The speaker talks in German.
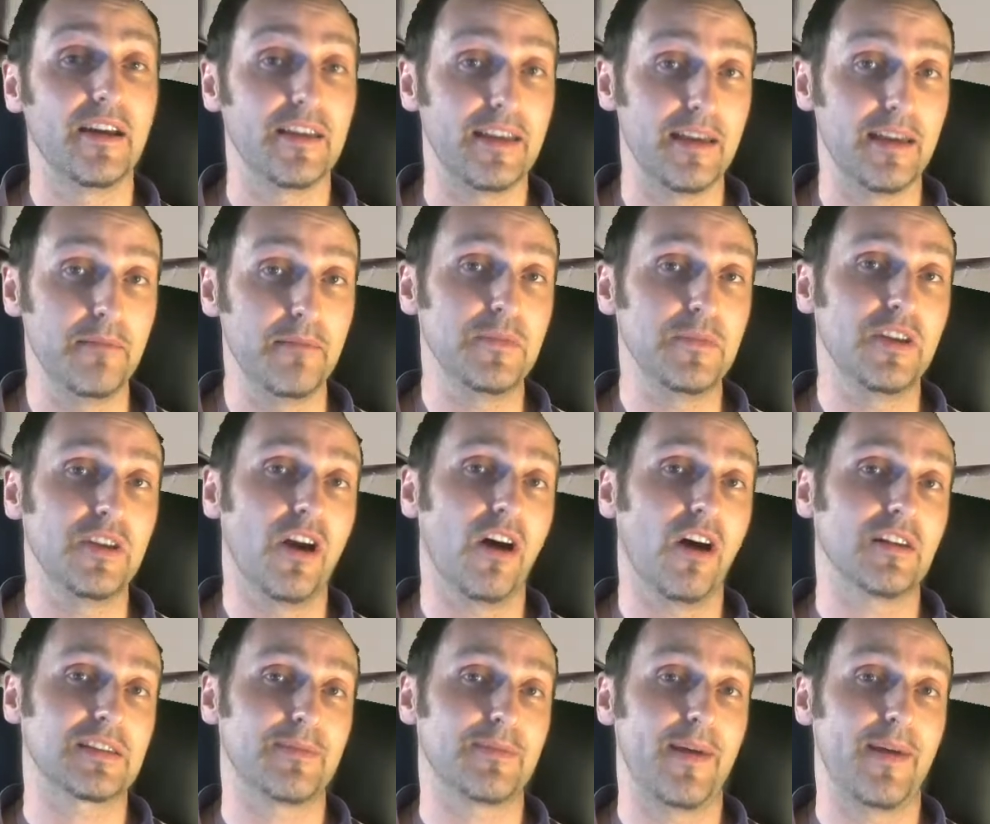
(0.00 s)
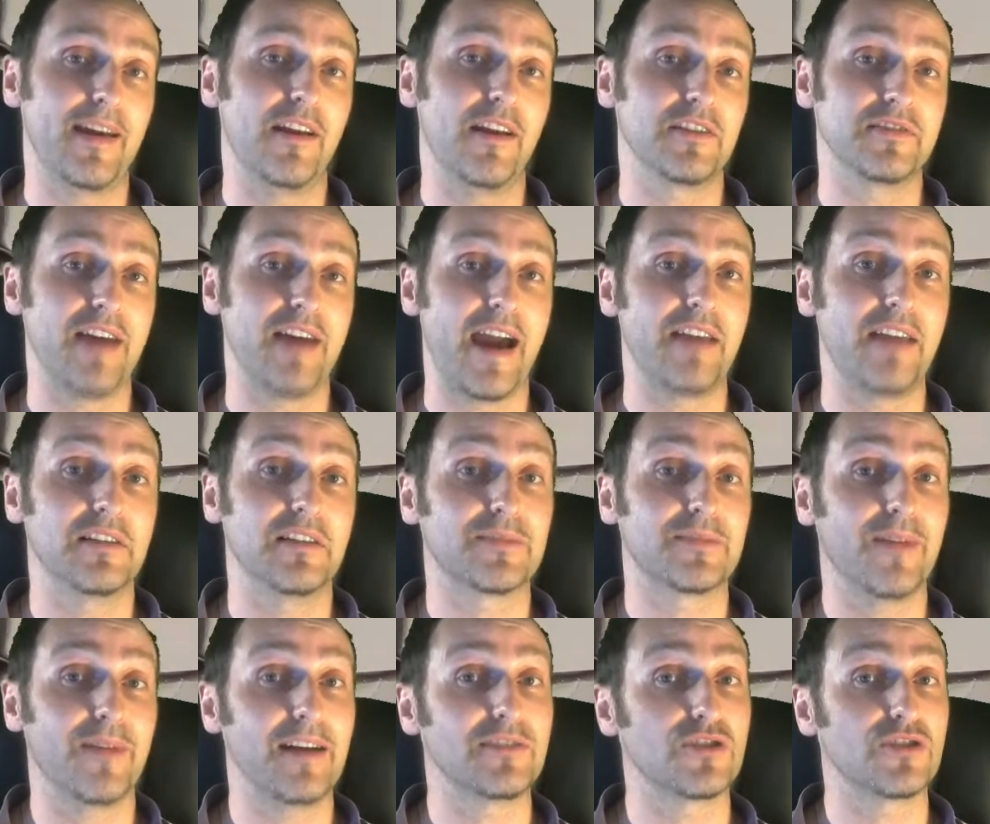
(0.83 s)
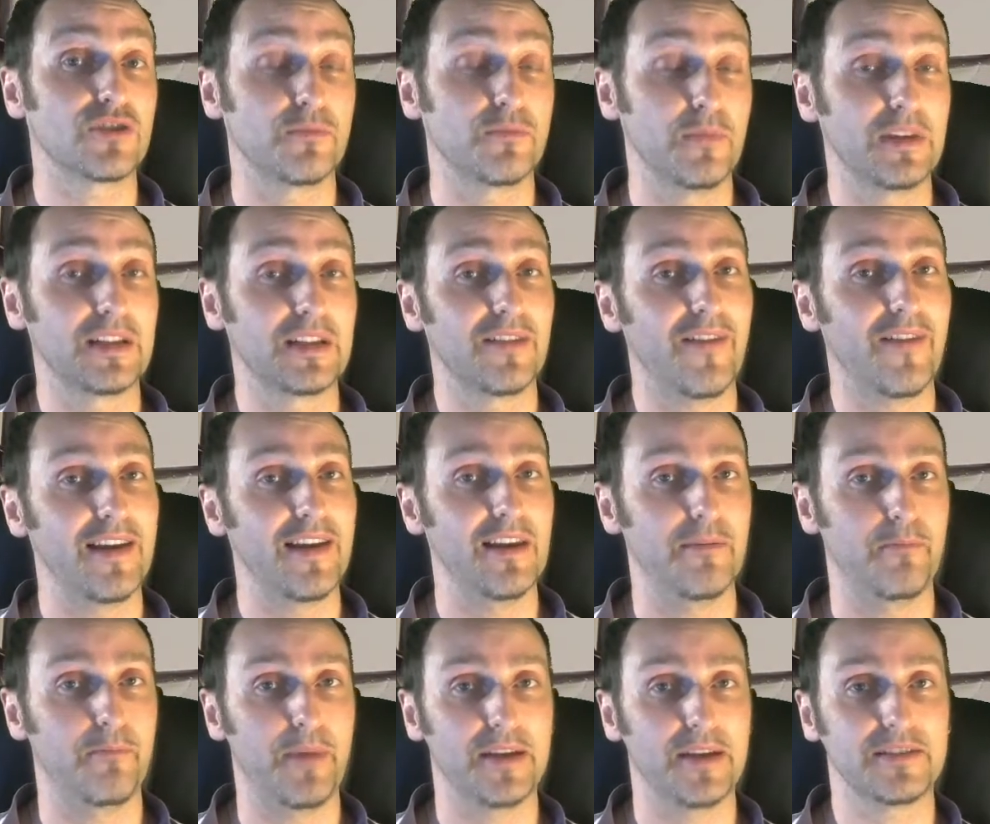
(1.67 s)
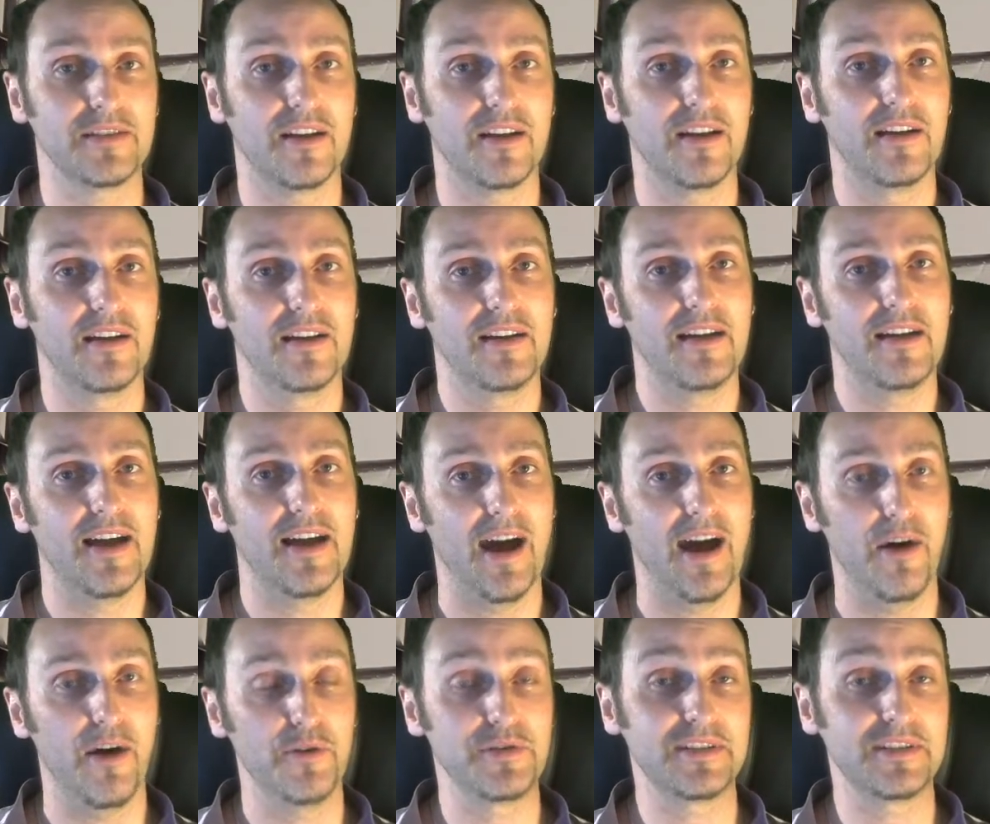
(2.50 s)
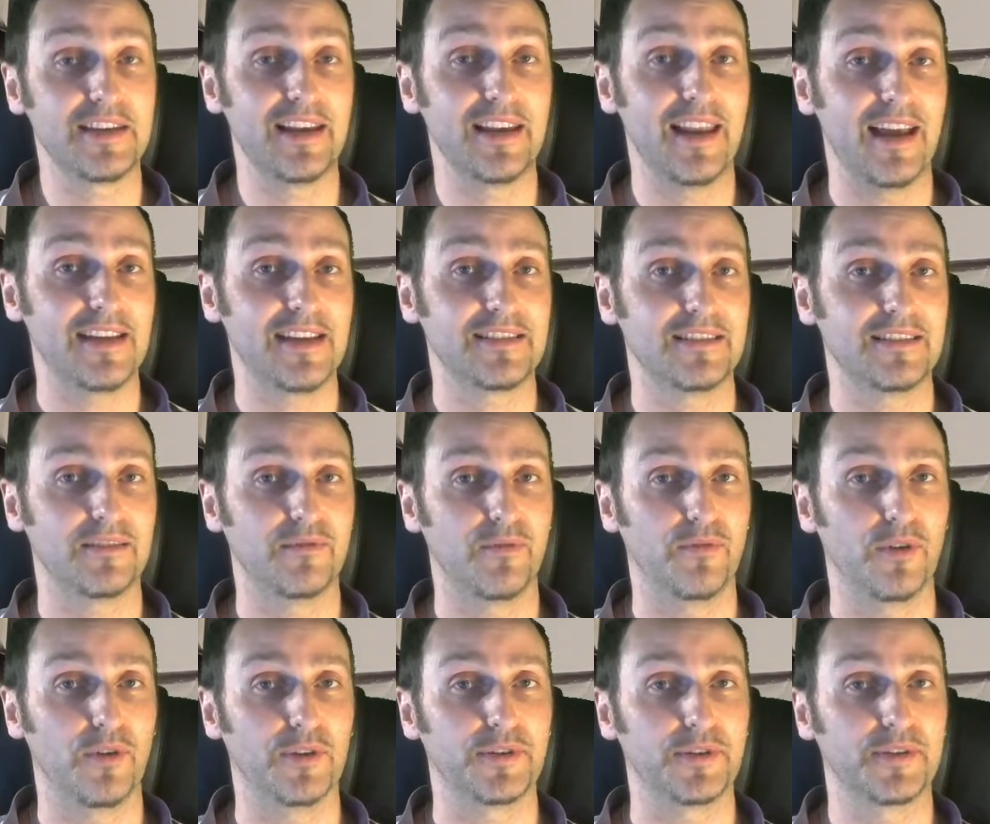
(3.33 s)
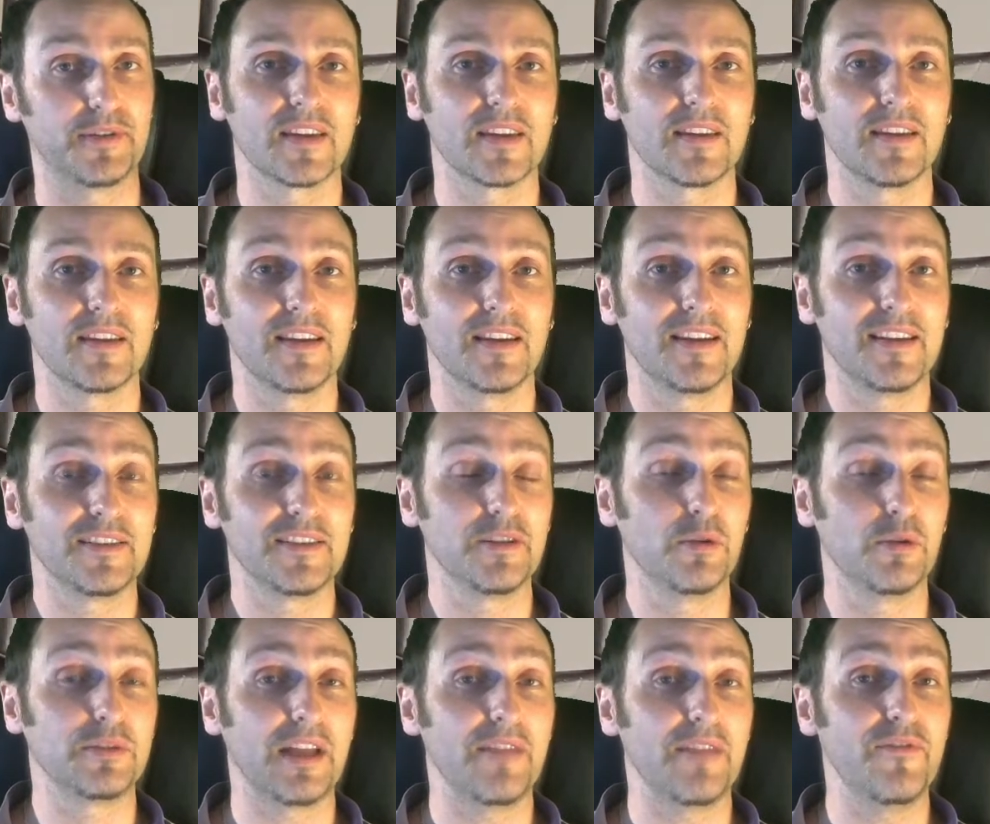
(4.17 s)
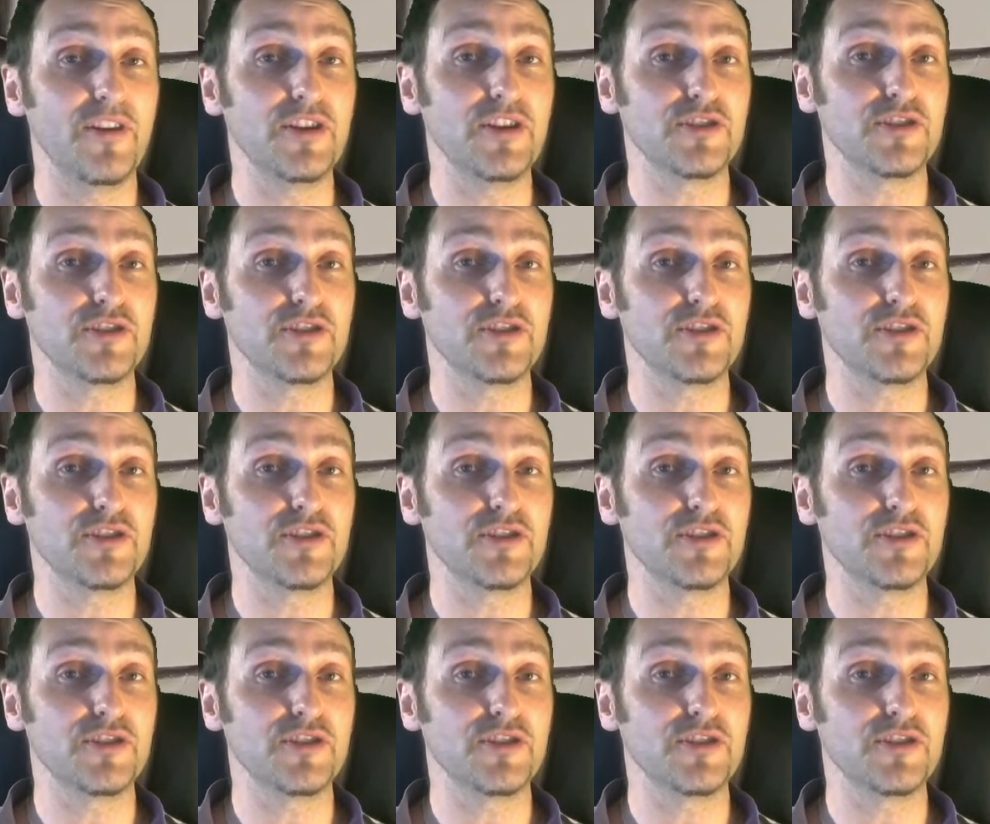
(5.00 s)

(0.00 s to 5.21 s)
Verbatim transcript: im Jahr 2021 mittlerweile besser ausgelastet wird. So, dann will ich